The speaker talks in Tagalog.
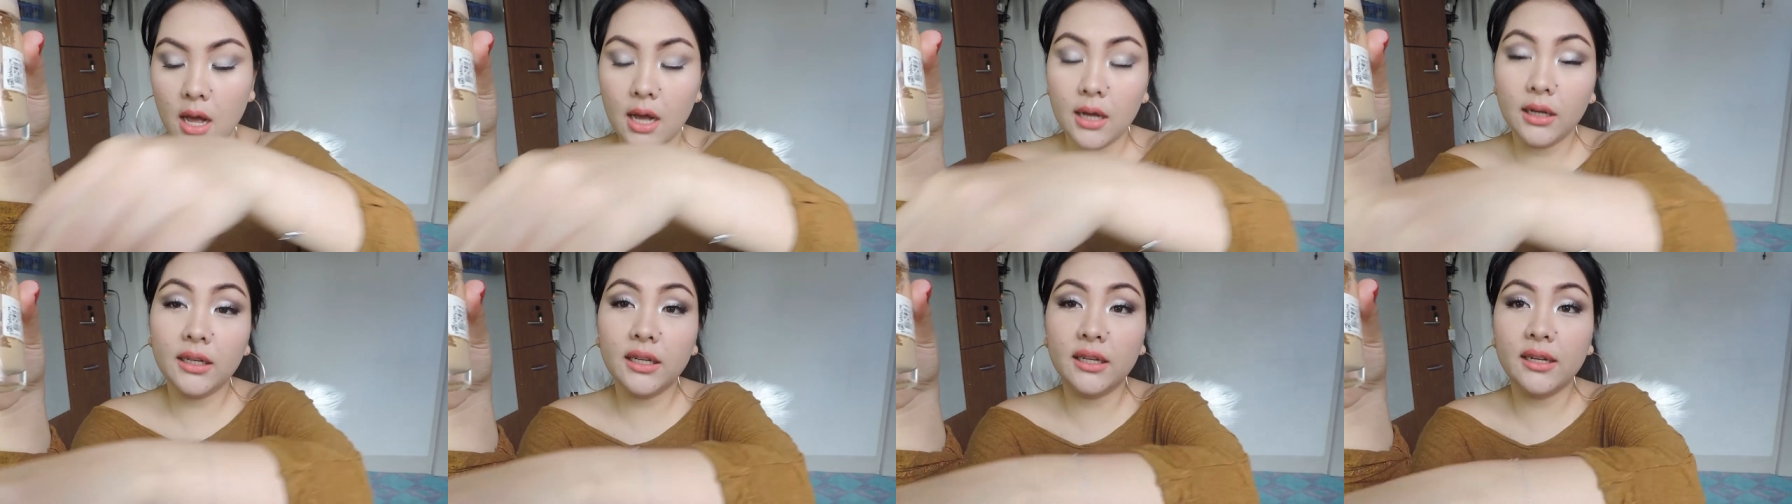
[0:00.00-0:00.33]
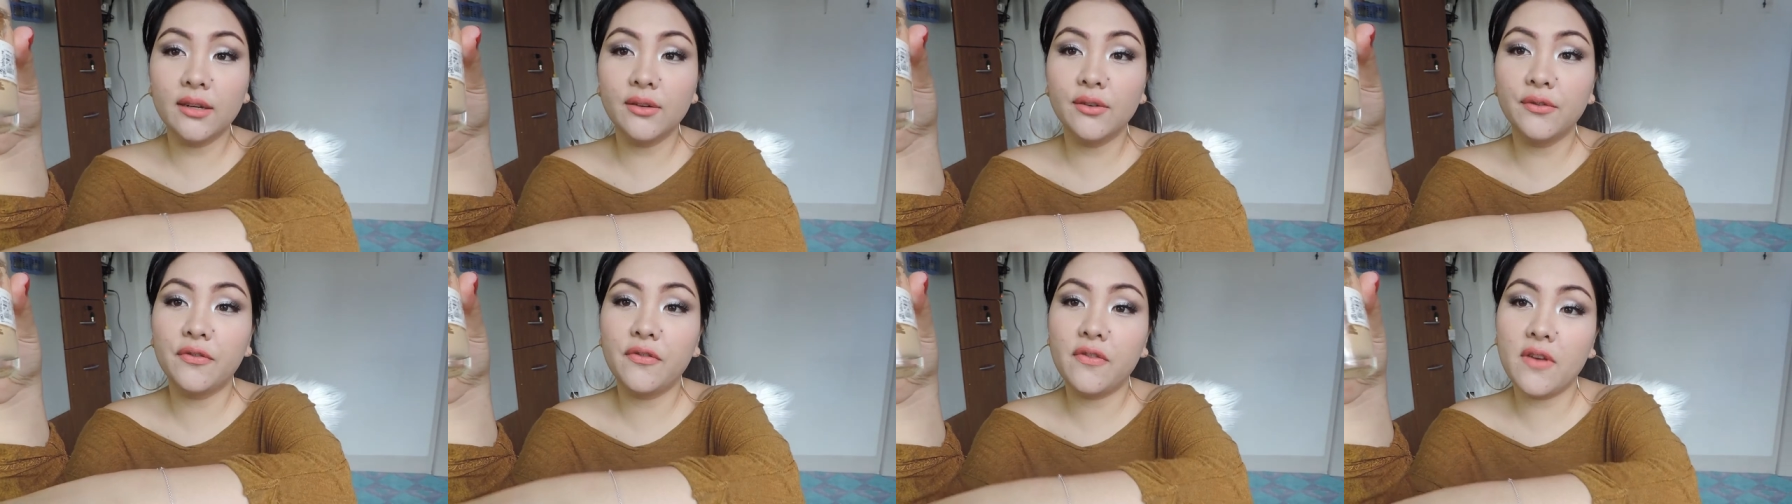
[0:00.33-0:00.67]
Ang
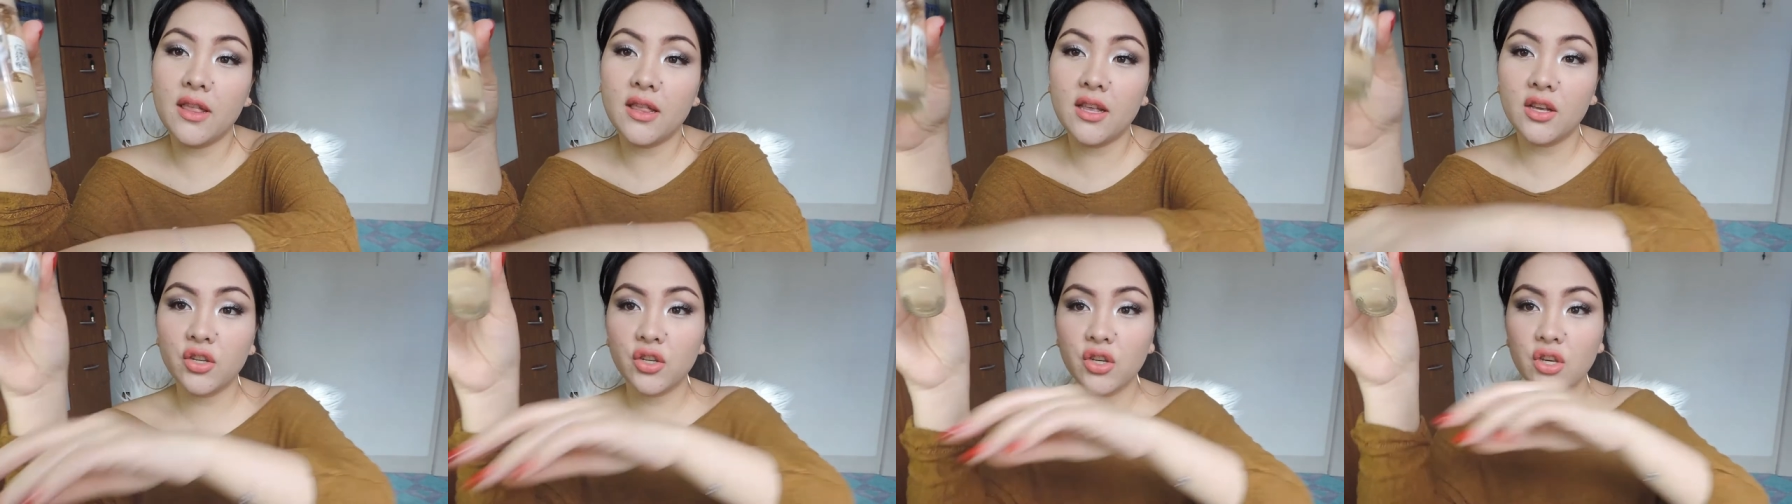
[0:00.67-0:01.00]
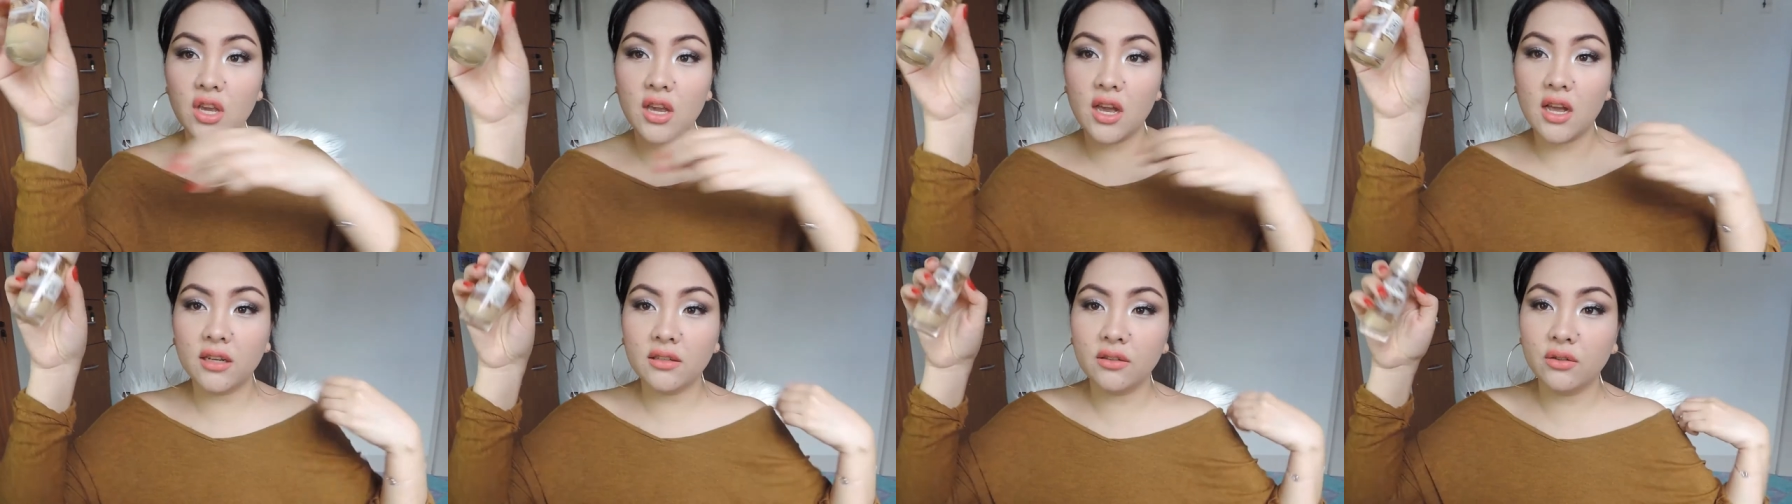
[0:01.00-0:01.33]
ganda ng finish
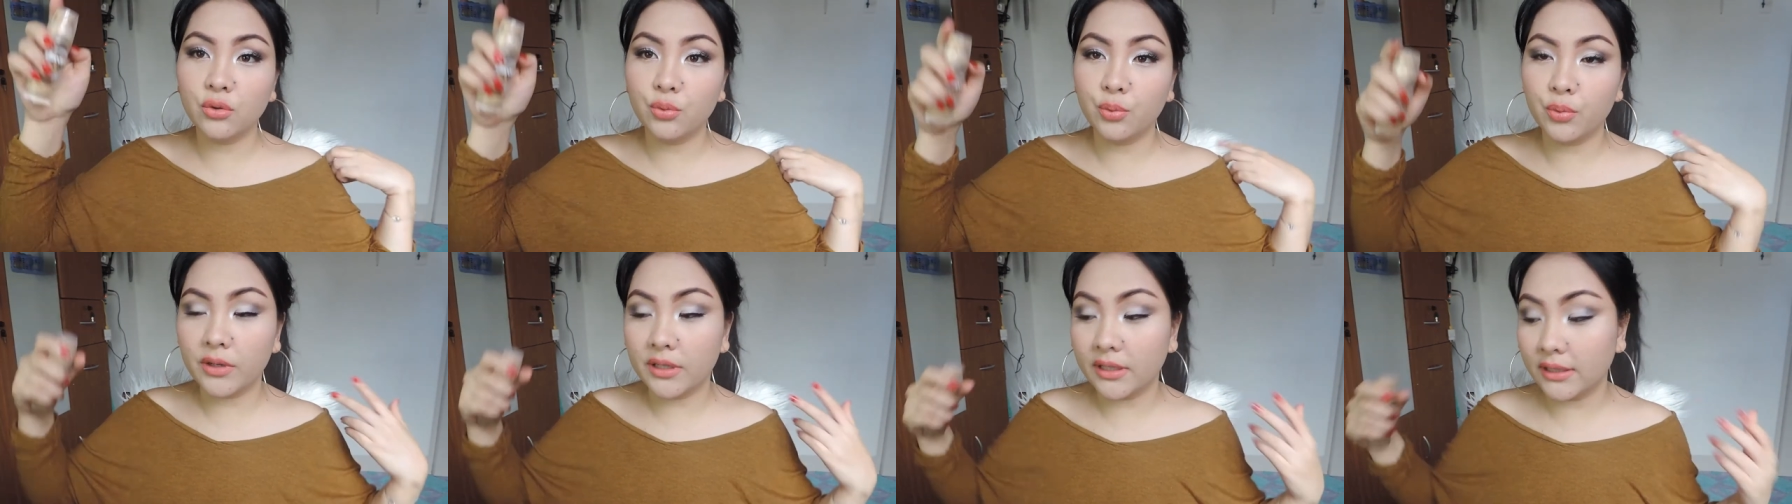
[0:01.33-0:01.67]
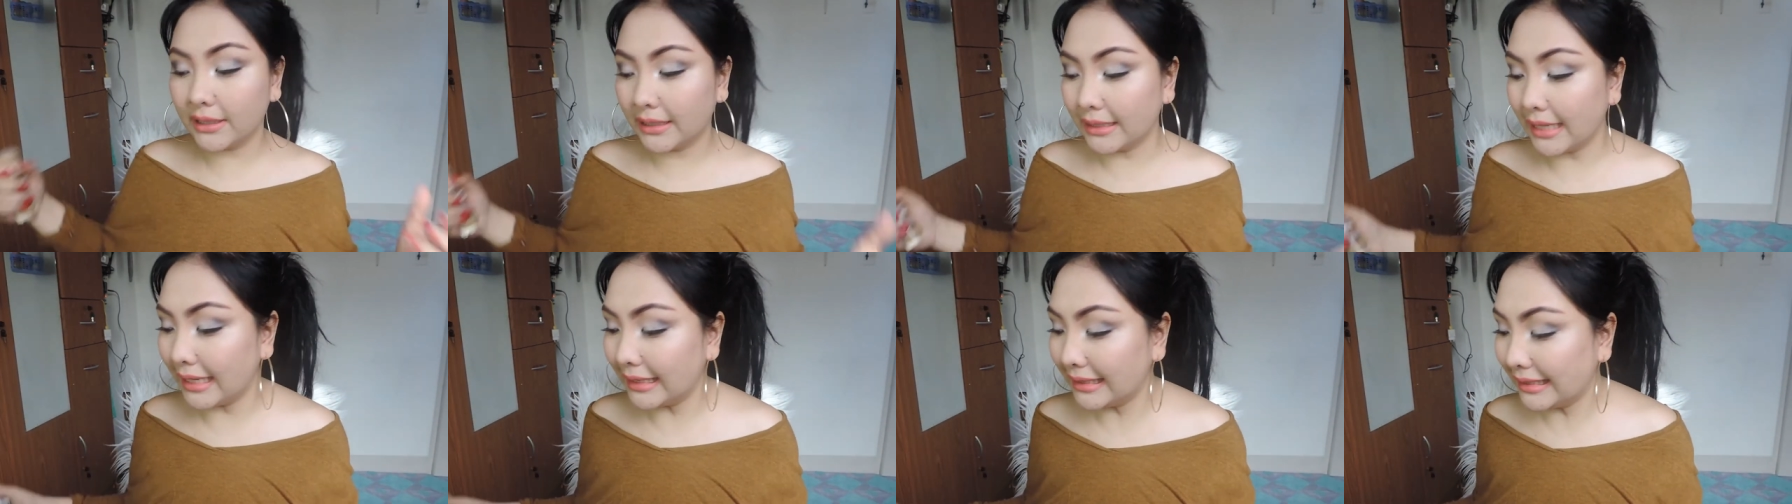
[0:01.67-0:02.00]
niya. Super
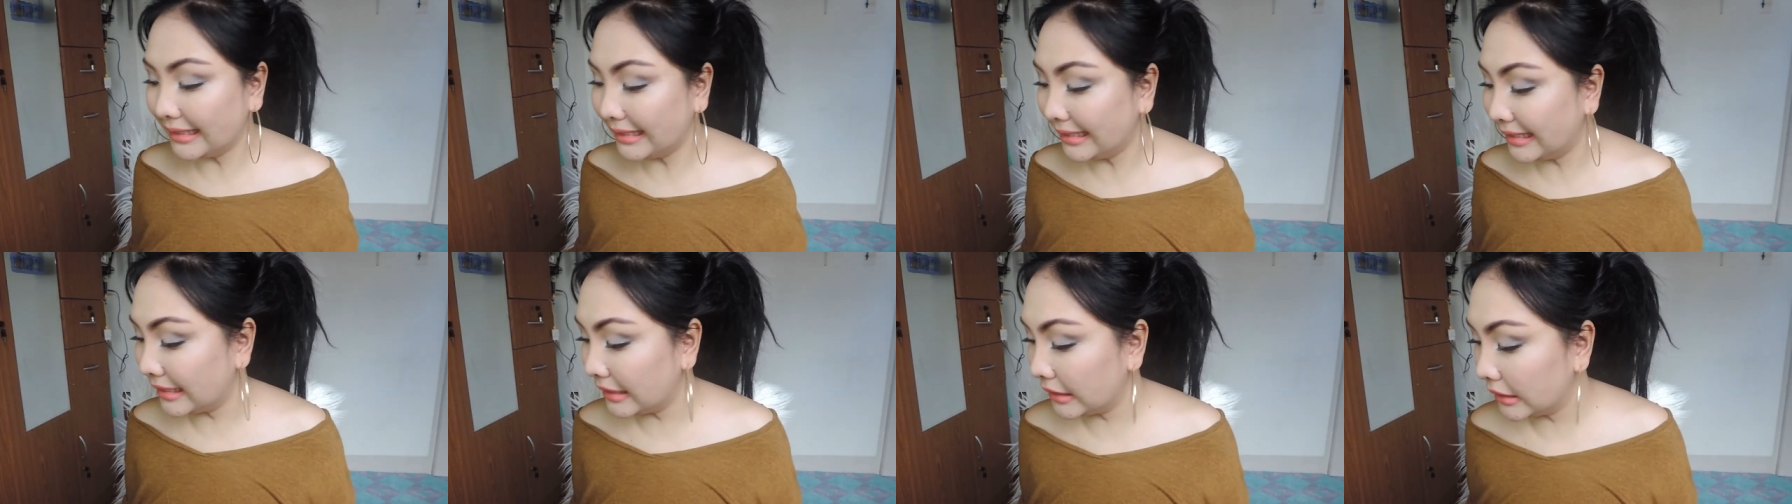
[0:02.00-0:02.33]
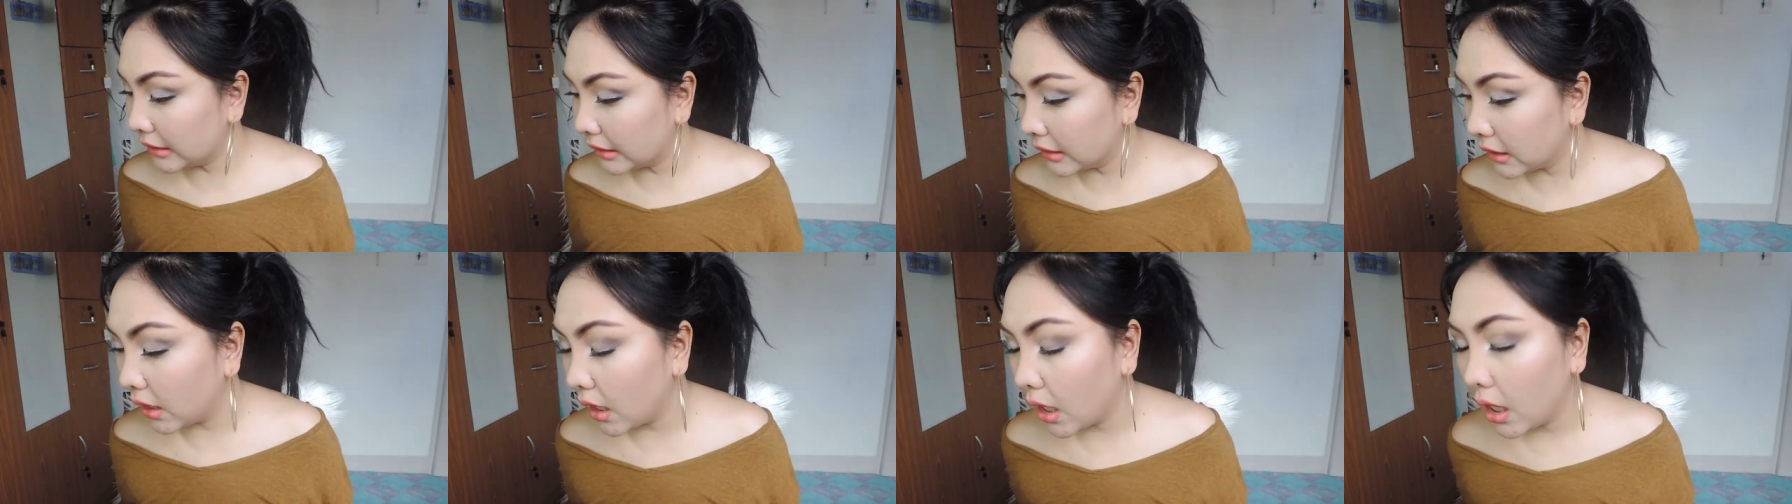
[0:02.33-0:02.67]

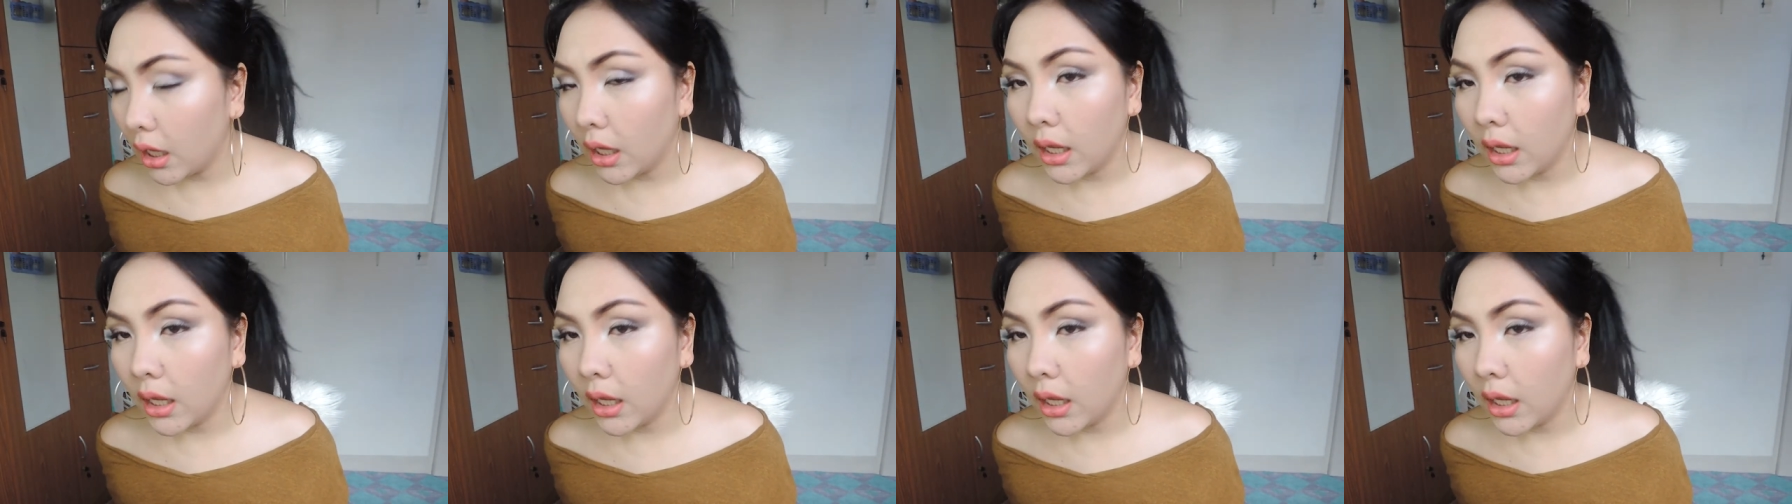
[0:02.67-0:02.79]
satin.